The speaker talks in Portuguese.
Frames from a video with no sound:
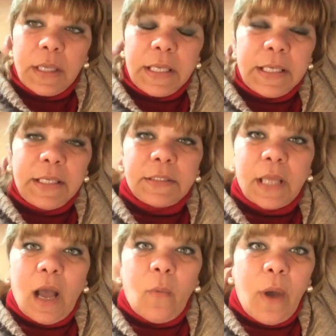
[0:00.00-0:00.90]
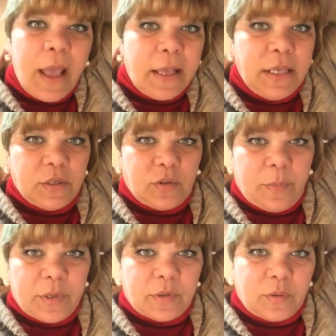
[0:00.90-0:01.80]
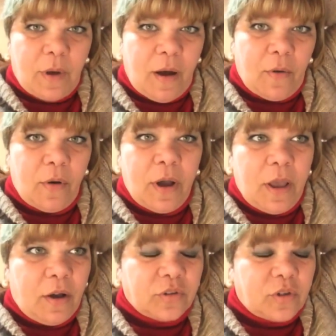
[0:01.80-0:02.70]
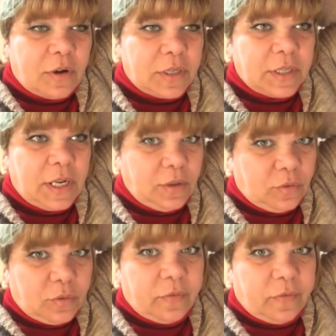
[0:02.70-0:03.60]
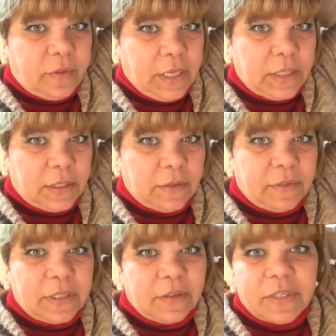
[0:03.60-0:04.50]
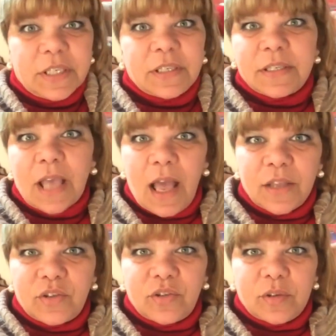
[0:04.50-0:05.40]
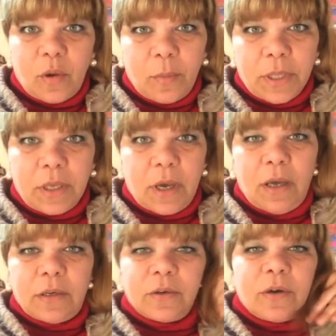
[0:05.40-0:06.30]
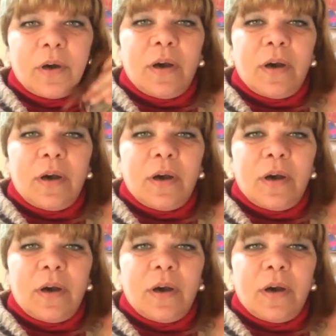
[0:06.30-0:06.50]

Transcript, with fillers: Então é isso, pessoal. Eu acho que eu cancelei a do Veda, Venda 27, se eu não me engano.